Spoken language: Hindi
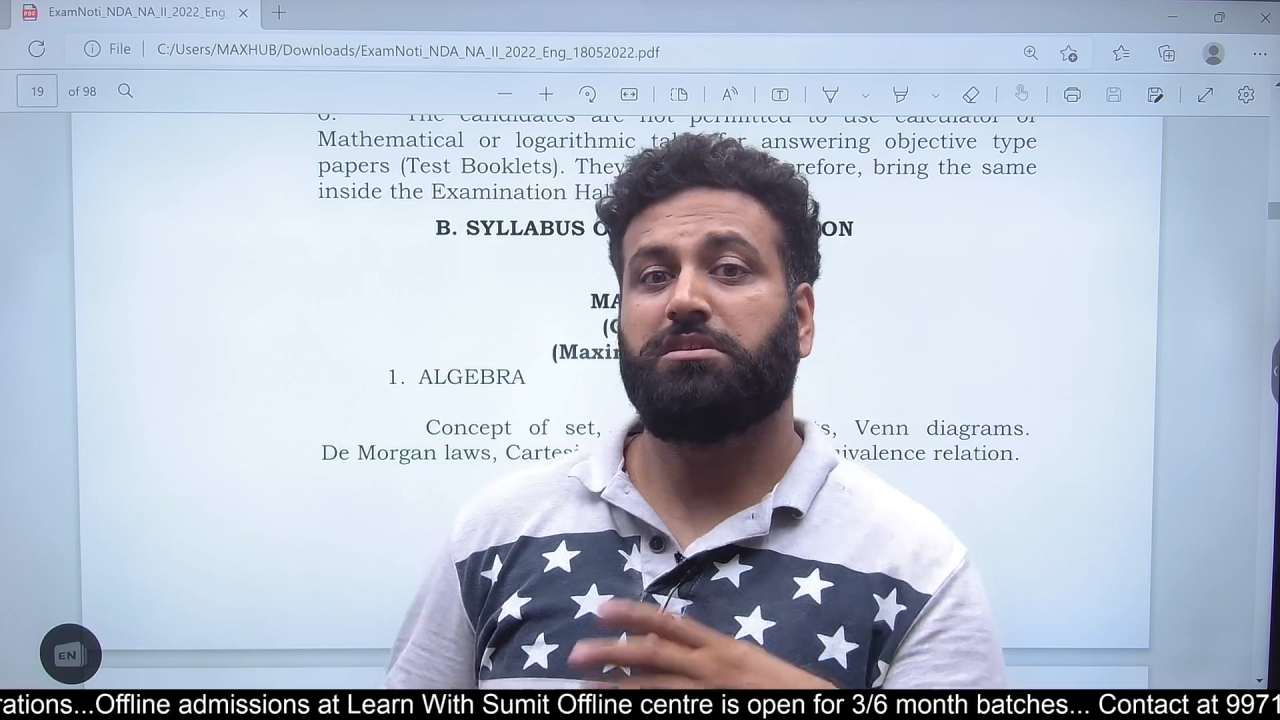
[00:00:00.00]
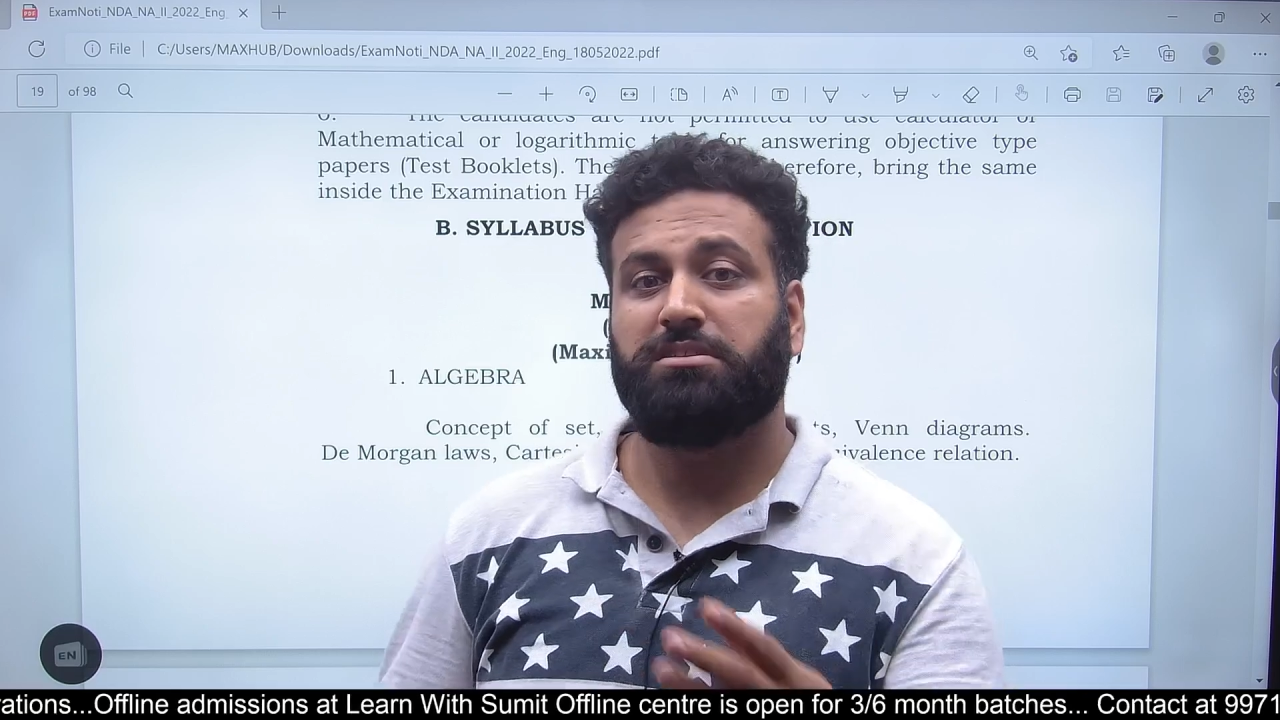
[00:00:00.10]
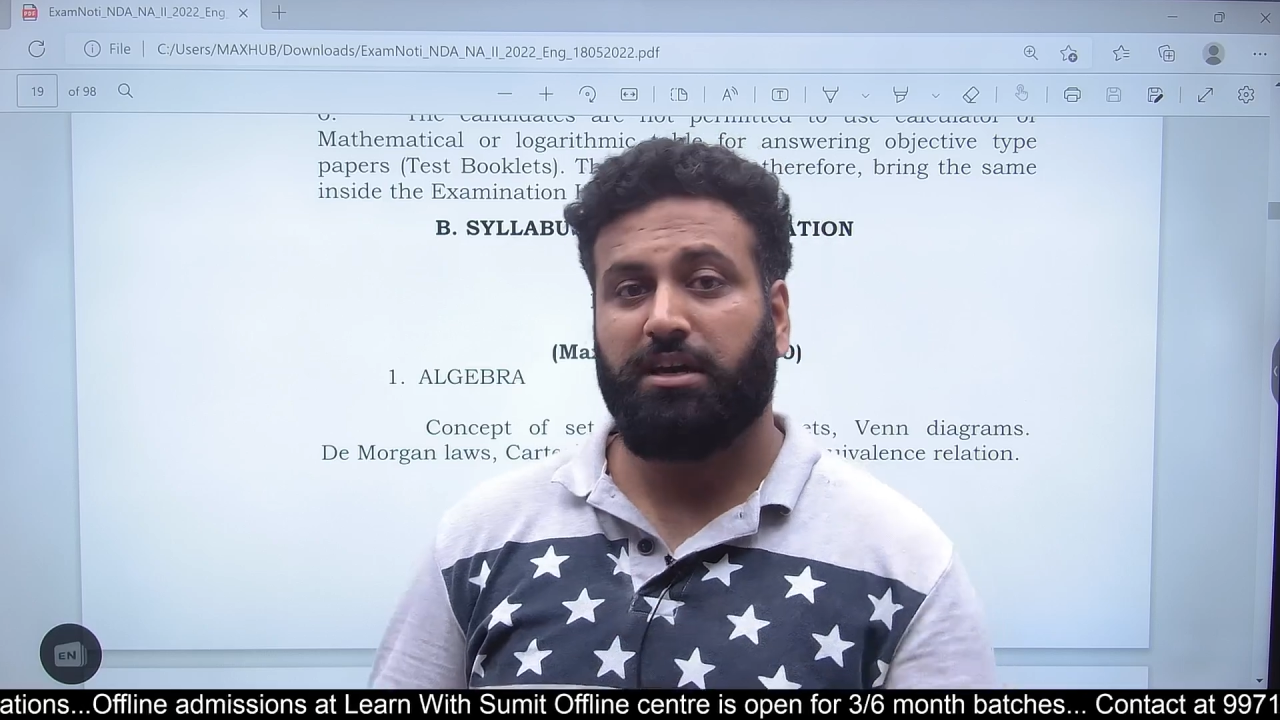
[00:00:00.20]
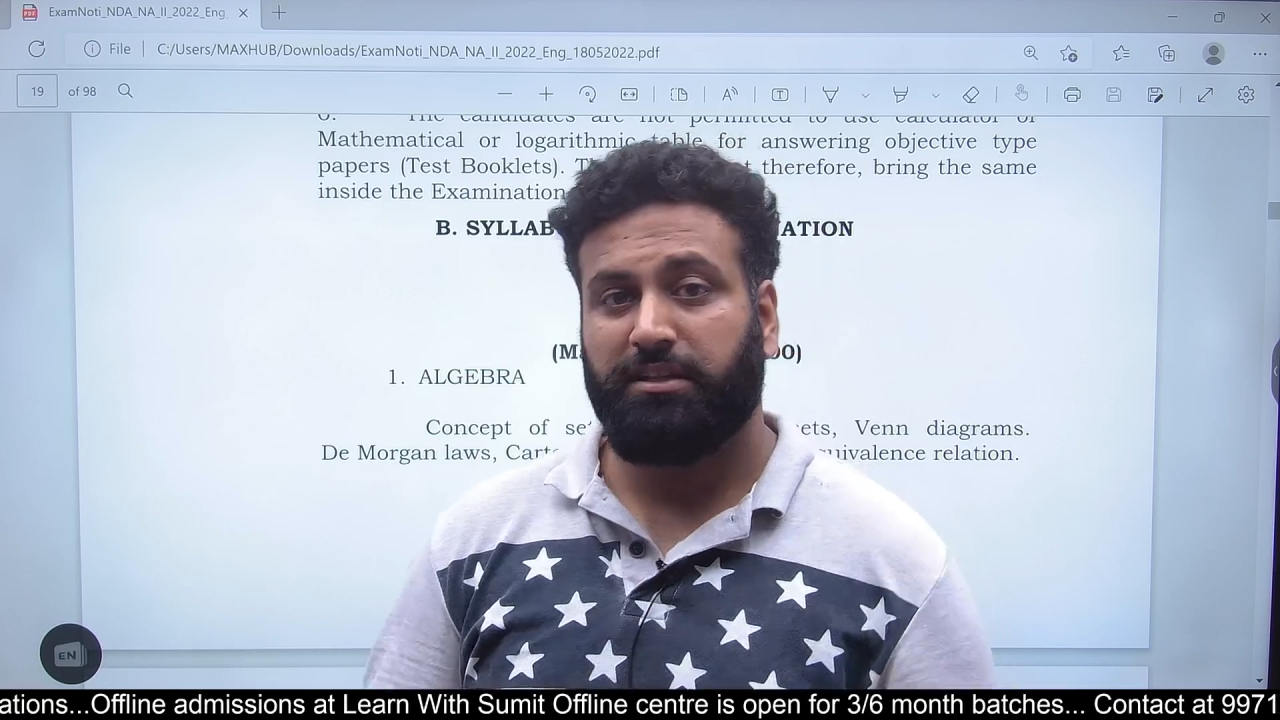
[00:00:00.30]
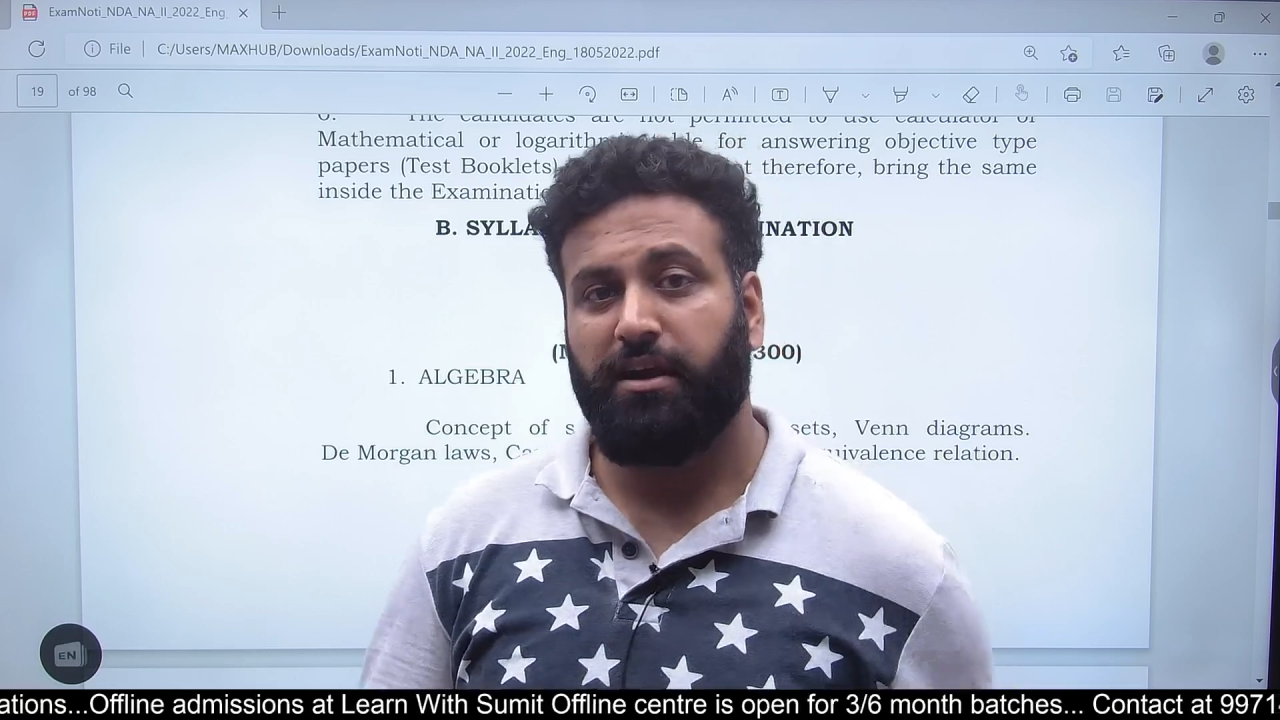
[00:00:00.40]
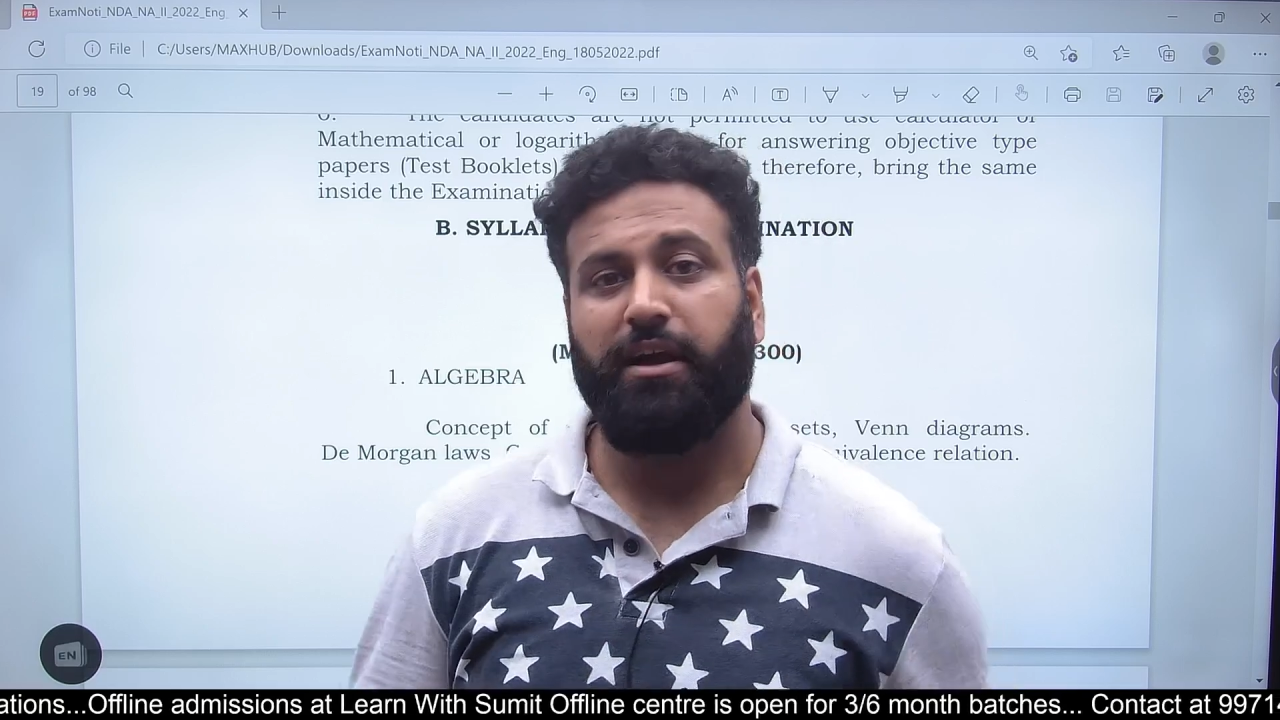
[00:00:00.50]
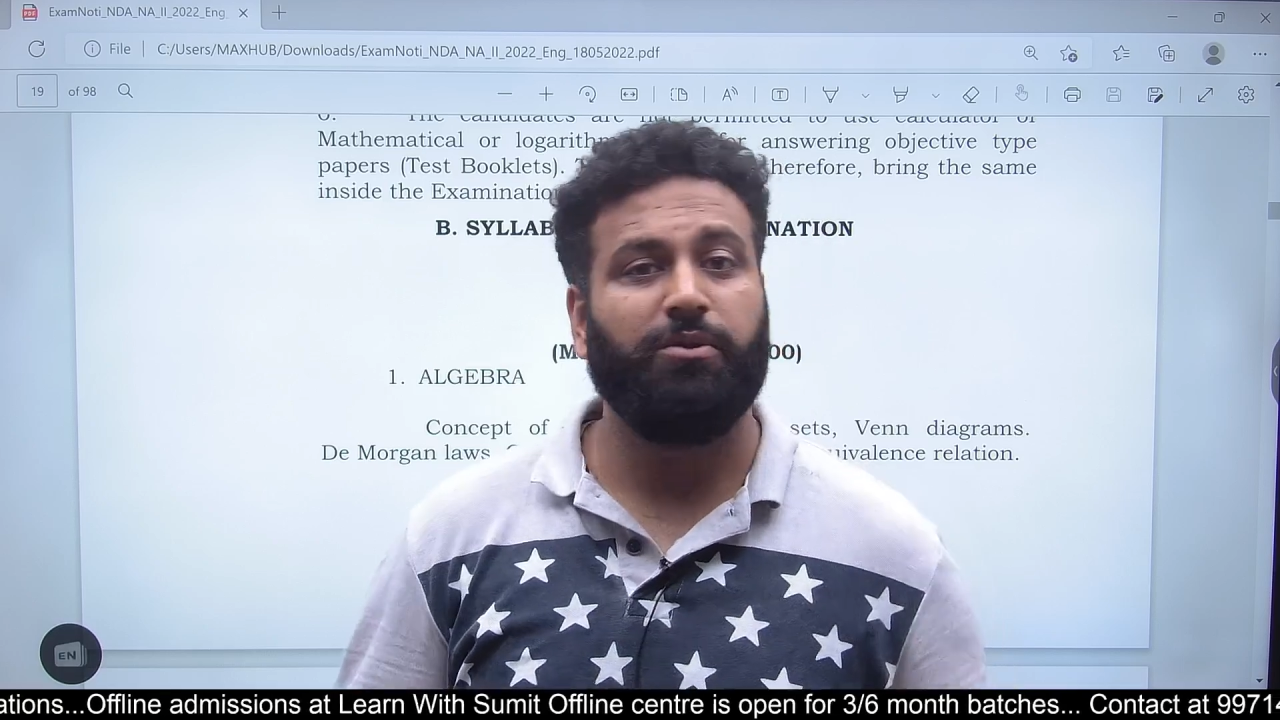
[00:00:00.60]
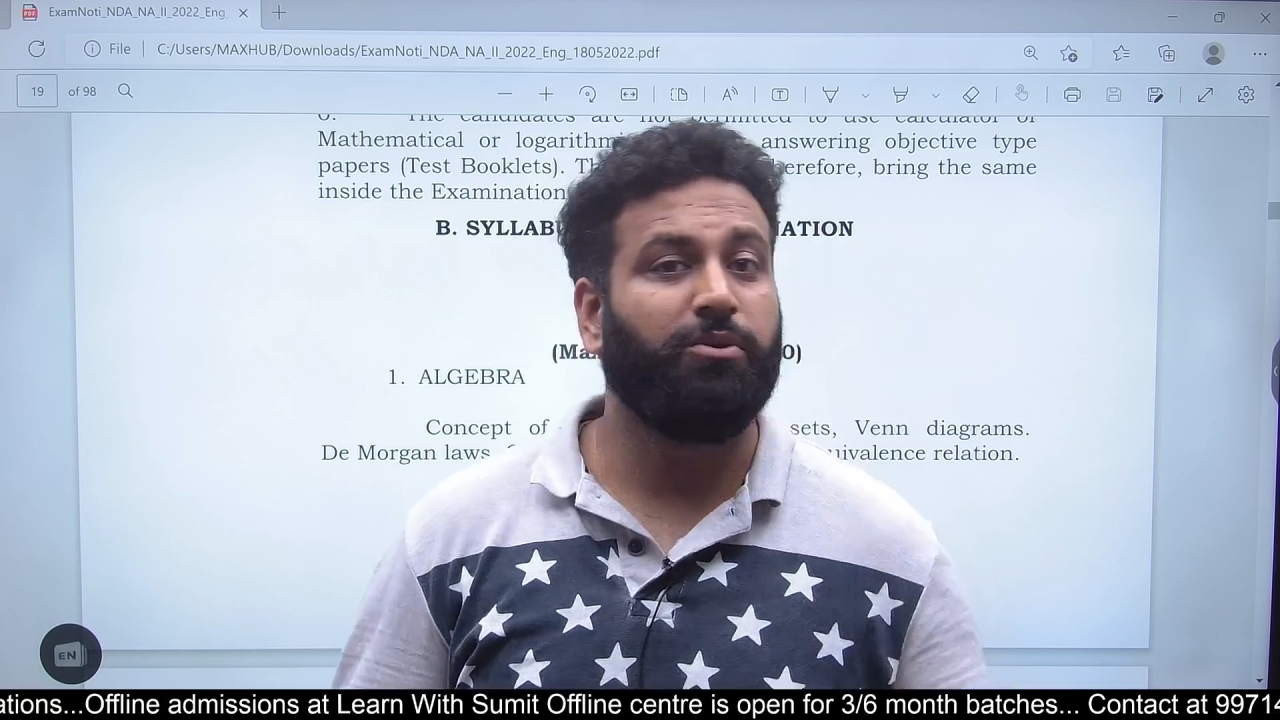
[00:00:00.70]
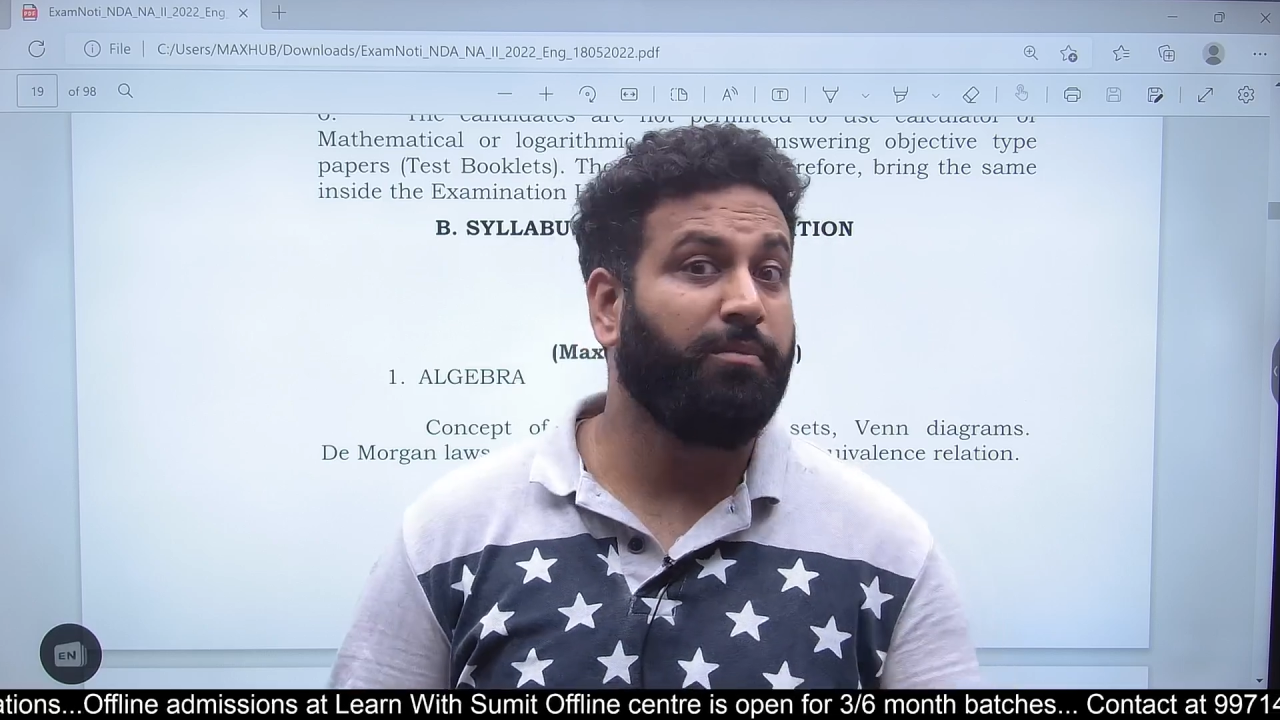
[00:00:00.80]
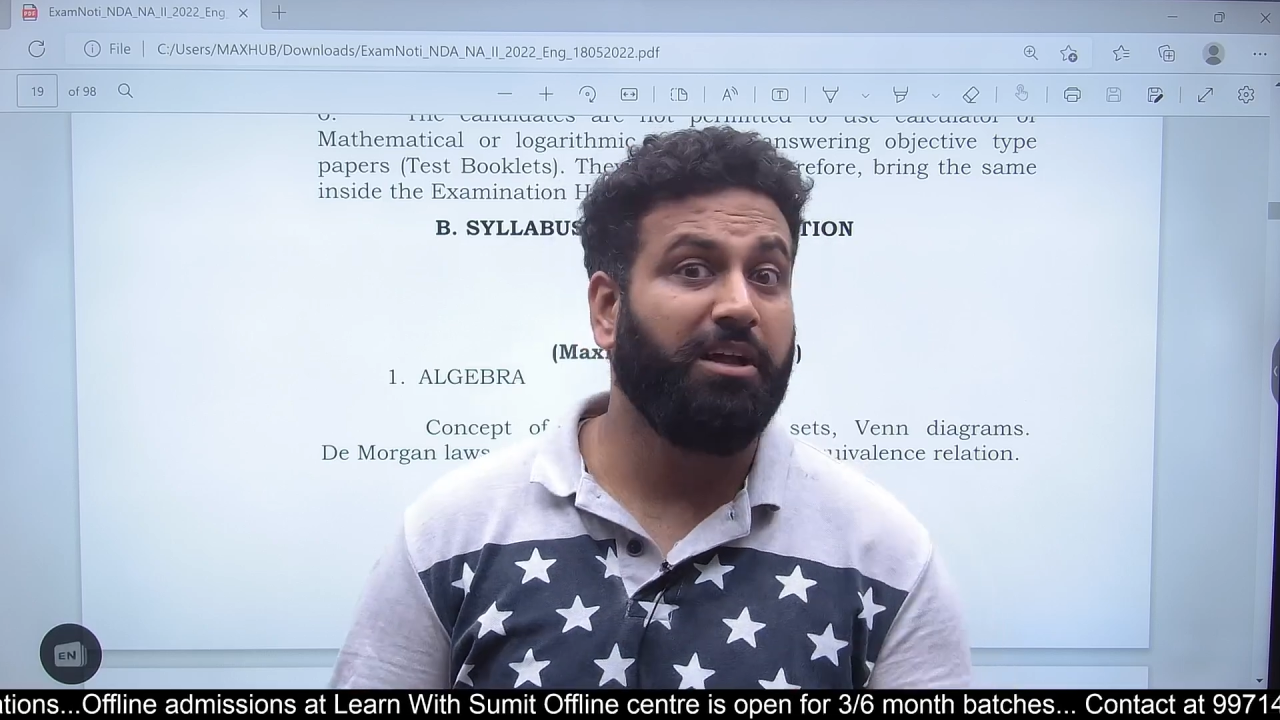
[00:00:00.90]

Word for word: ज्यादा आगे नॉर्मली